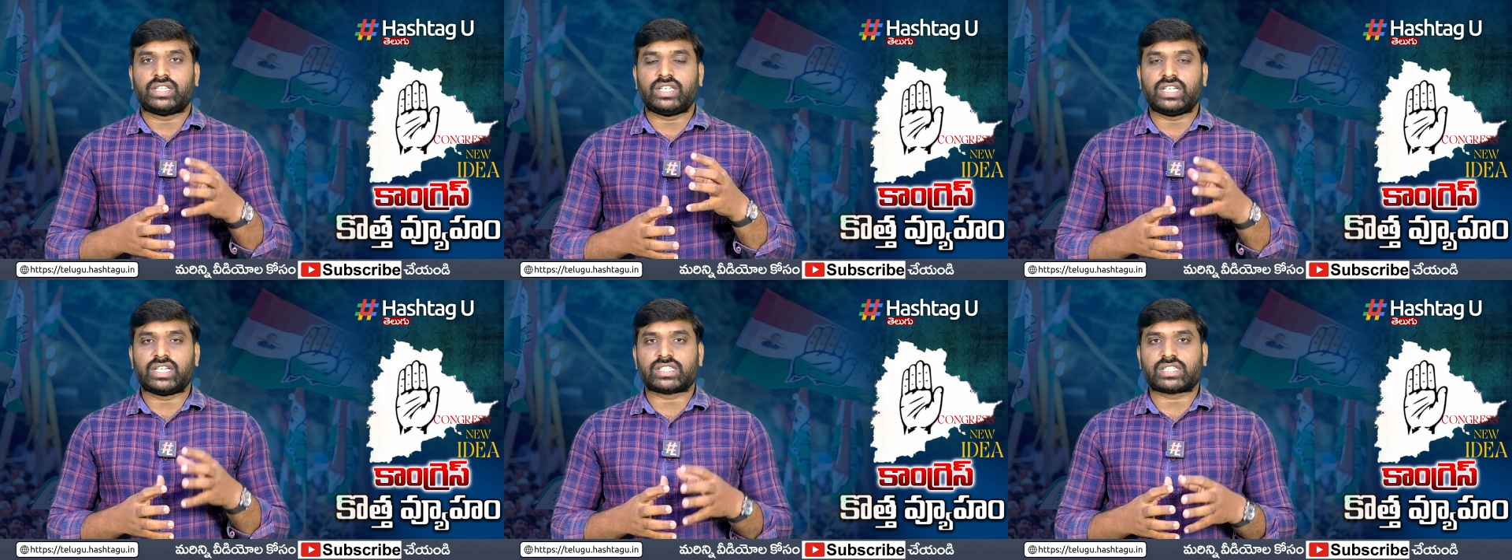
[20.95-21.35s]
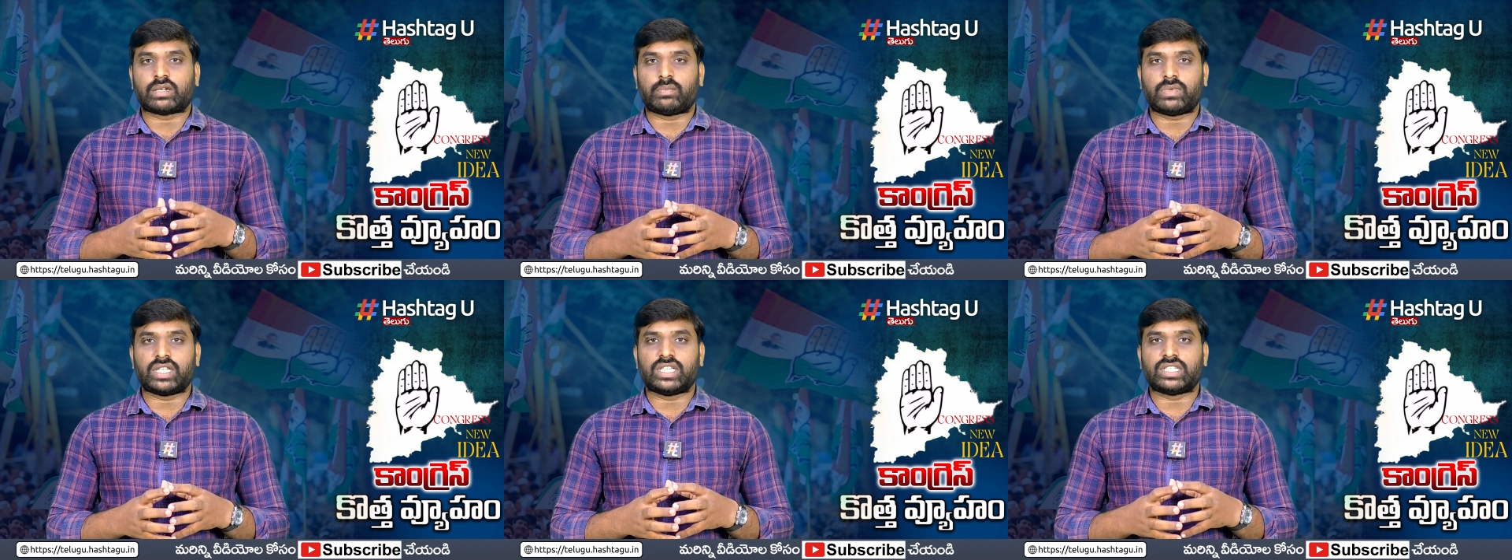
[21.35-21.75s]
దీనికి
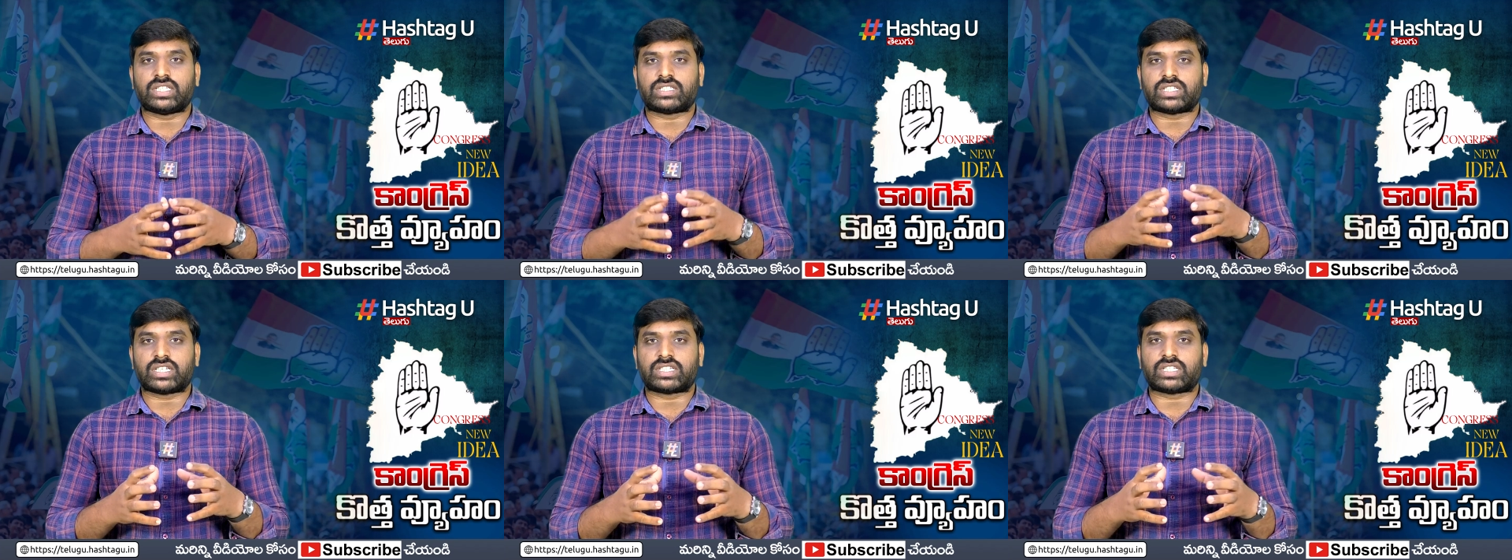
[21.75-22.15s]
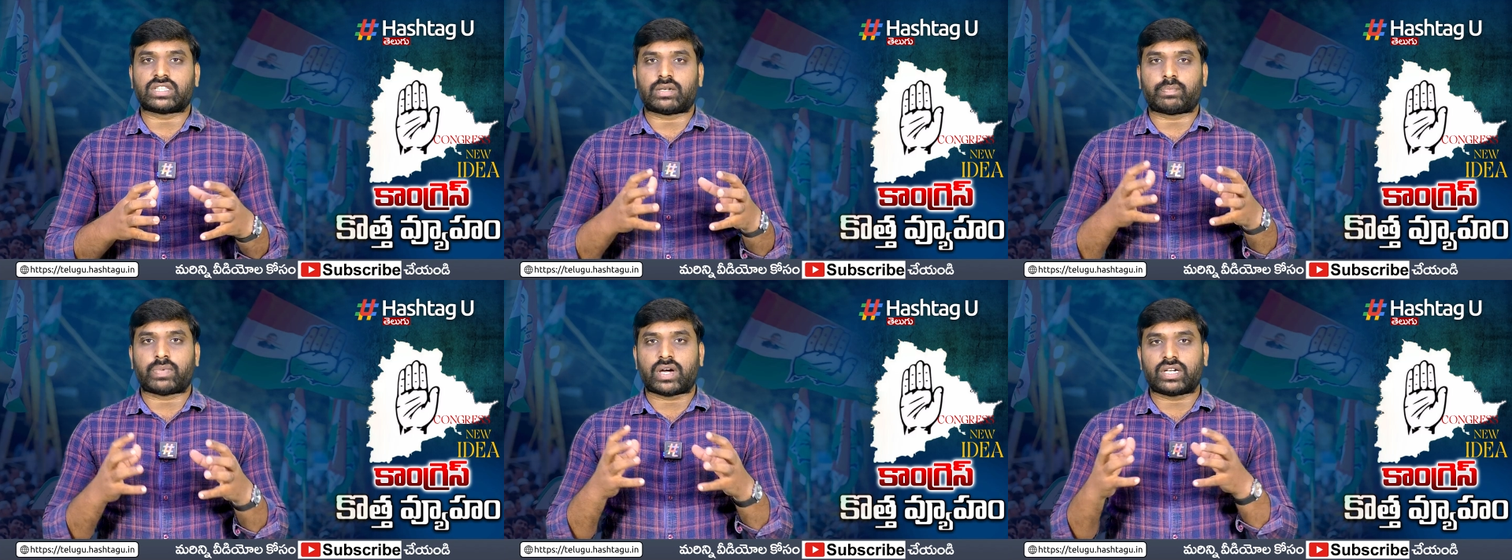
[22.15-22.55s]
సంబంధించి చర్చ
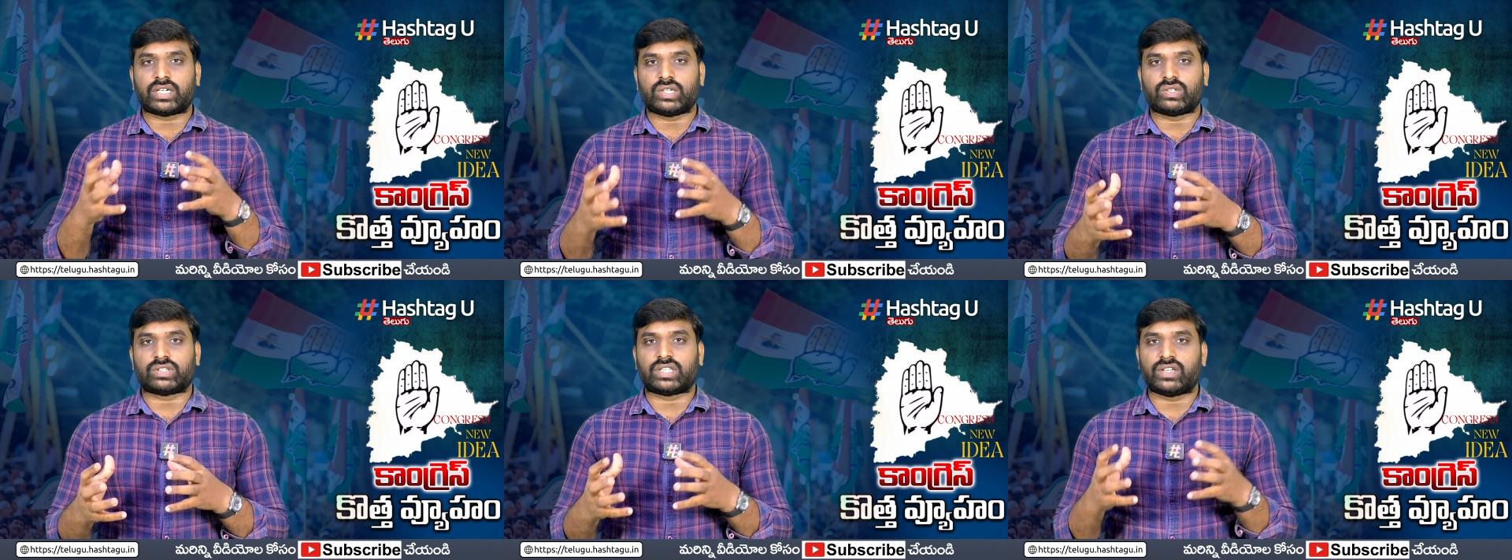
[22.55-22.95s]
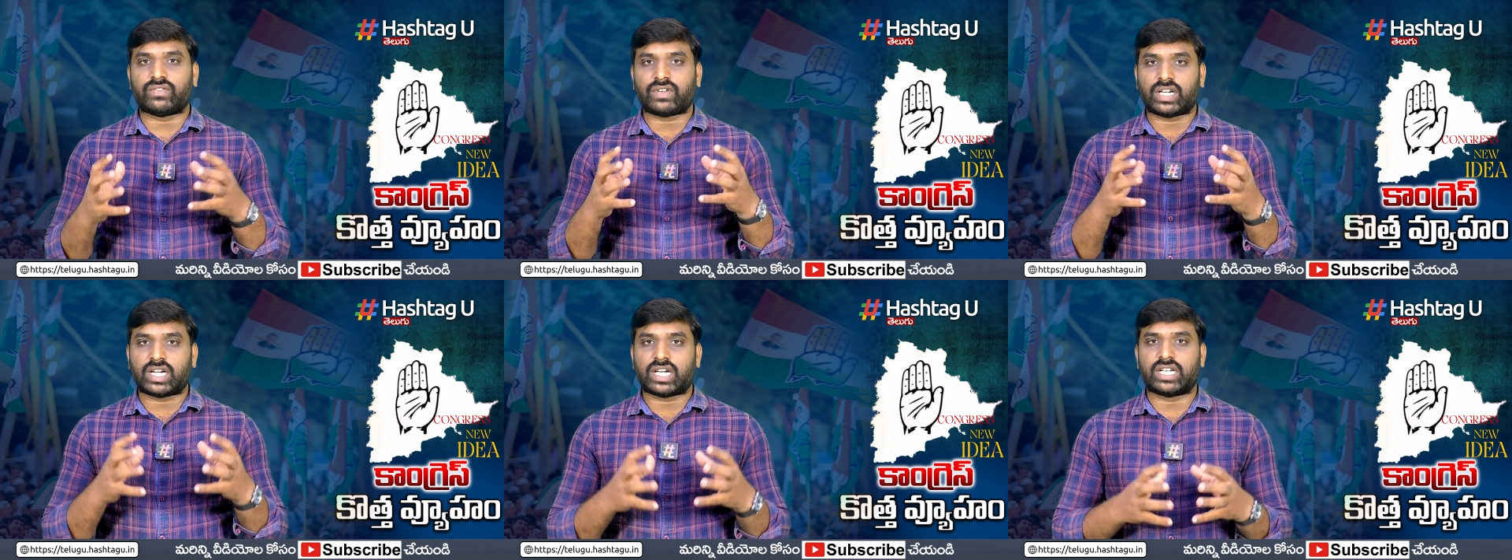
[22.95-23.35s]
పార్టీలో
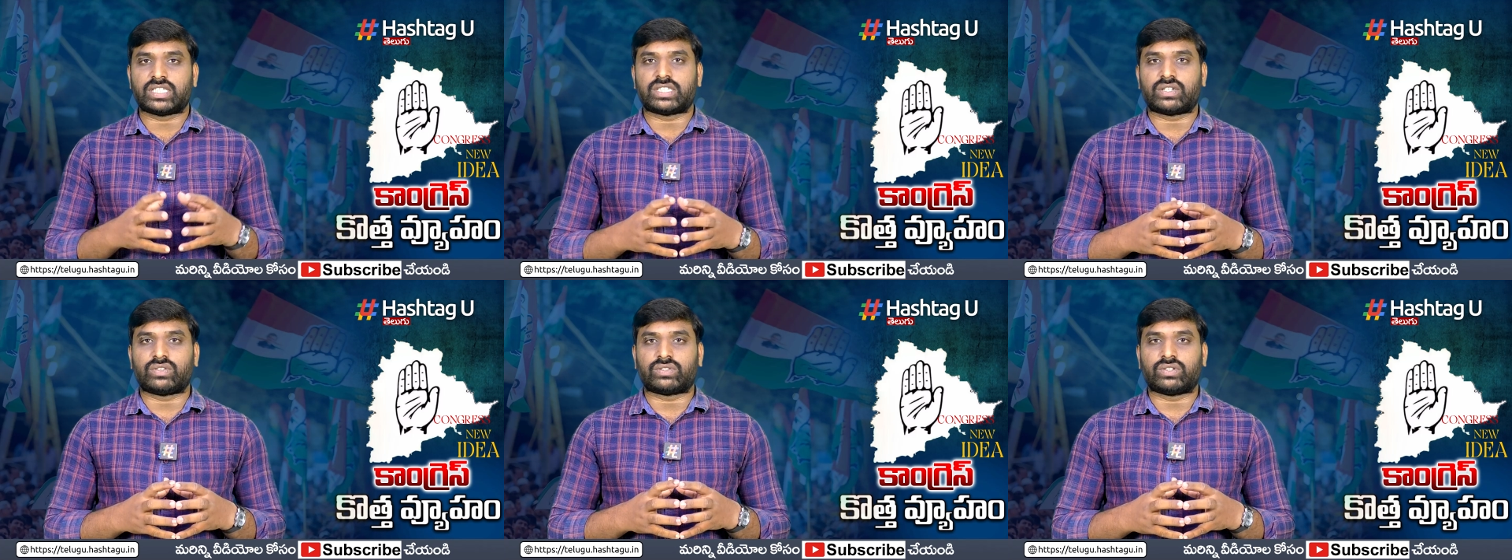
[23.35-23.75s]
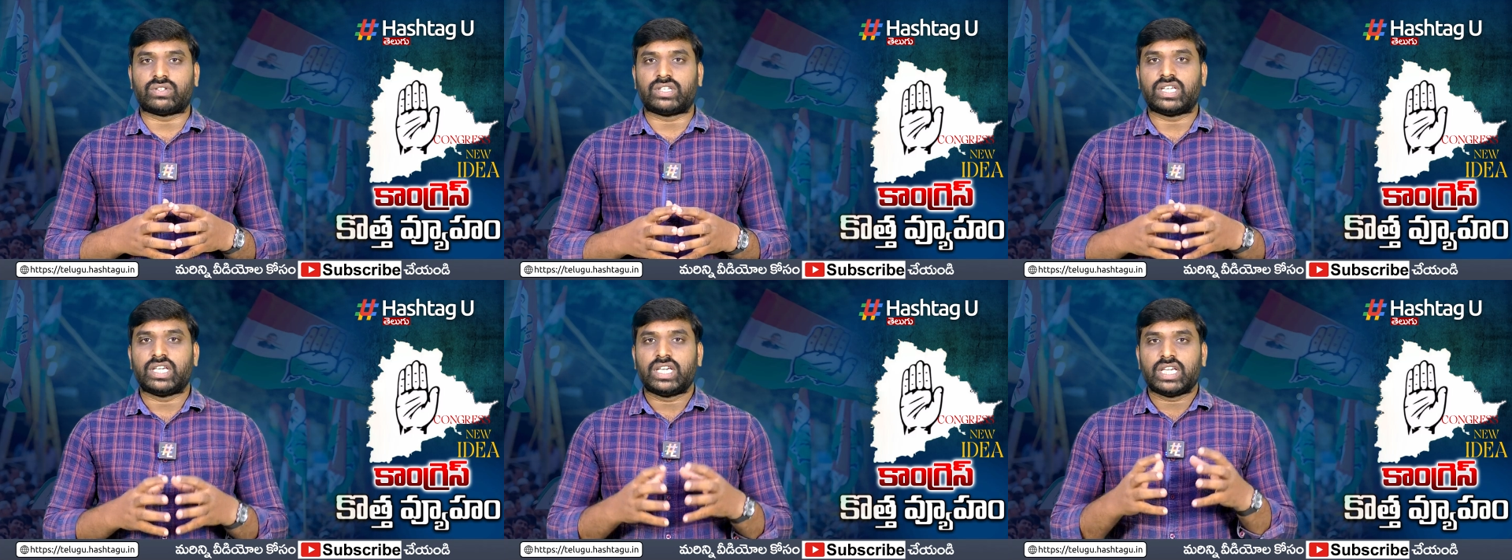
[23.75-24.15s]
తీవ్రంగానే
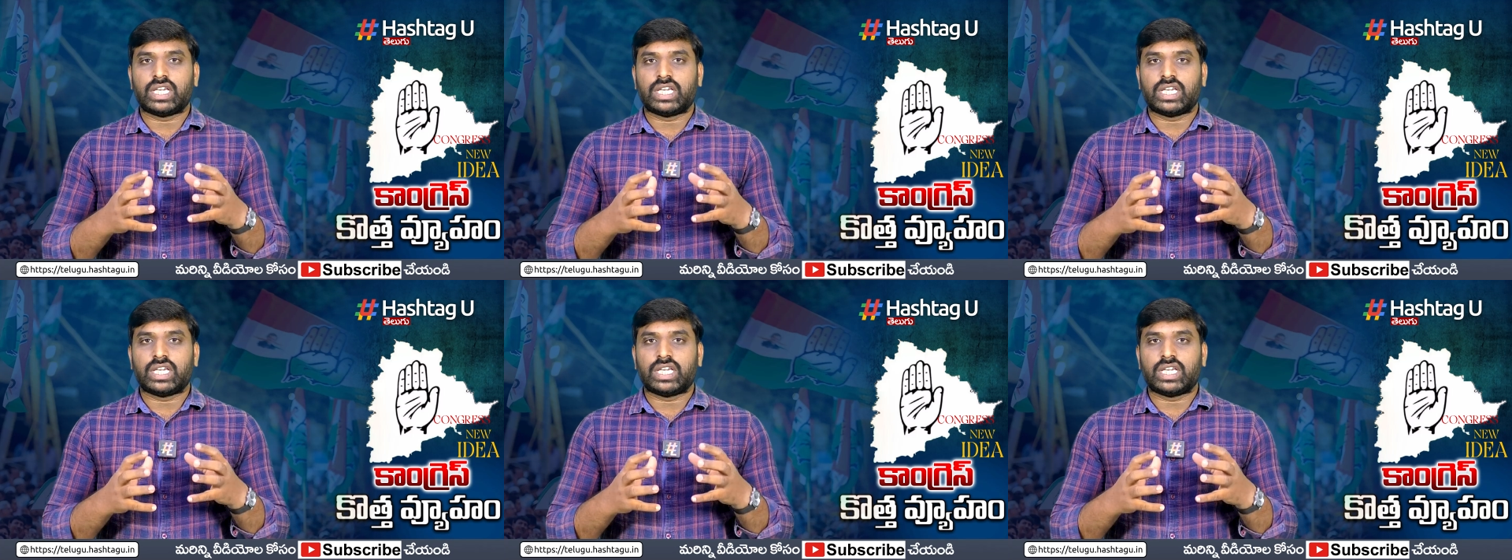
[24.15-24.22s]
జరుగుతోంది